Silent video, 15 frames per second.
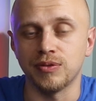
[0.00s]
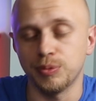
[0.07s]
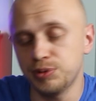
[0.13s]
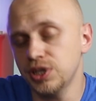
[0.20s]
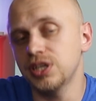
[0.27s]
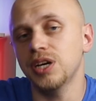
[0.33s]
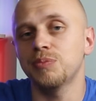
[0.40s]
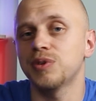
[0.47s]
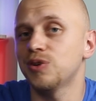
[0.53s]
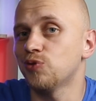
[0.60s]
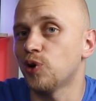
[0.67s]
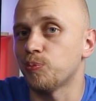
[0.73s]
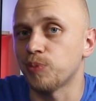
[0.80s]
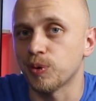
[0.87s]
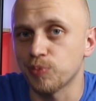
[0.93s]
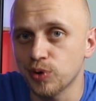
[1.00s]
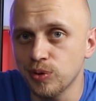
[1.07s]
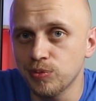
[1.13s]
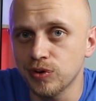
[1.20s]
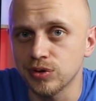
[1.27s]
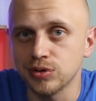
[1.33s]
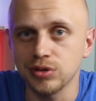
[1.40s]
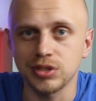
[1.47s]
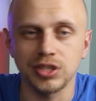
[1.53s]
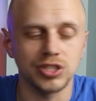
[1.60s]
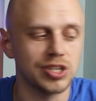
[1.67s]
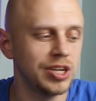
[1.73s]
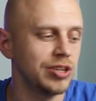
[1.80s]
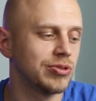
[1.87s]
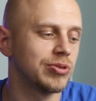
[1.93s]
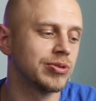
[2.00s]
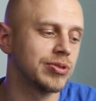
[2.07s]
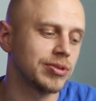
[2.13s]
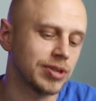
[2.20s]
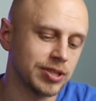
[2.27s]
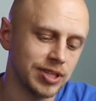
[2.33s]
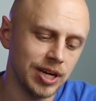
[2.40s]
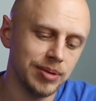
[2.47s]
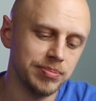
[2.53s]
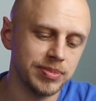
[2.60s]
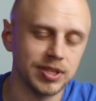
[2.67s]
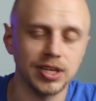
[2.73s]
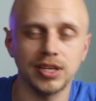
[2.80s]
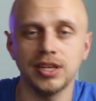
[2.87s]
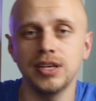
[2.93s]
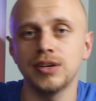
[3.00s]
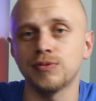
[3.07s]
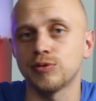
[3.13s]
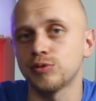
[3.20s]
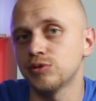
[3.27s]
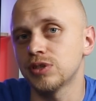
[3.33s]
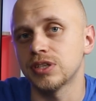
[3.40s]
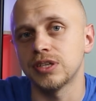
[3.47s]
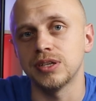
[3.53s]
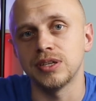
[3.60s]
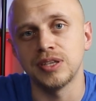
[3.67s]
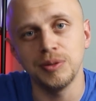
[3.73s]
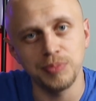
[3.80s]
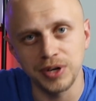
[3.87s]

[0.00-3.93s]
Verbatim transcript: Вообще, я бы его попробовал, но, к сожалению, к нам такие вкусы не